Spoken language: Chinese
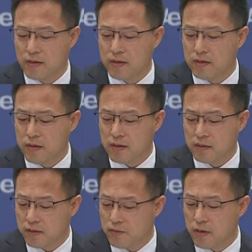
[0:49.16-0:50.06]
一
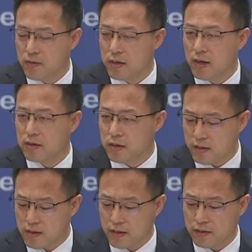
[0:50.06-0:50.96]
些西方国家政
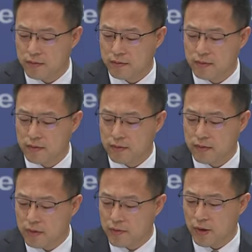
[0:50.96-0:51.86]
客、
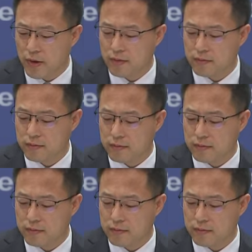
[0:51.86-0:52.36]
议员